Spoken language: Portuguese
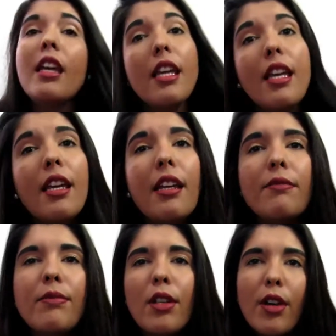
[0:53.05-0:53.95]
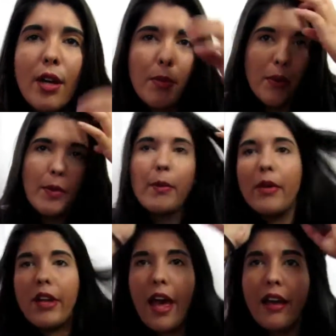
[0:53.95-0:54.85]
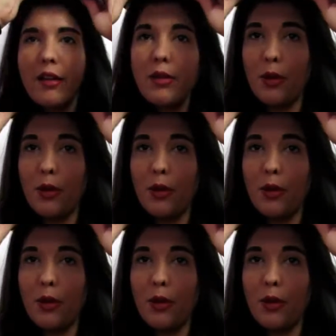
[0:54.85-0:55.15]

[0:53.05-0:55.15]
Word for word: E eu quero pôr meu boneco,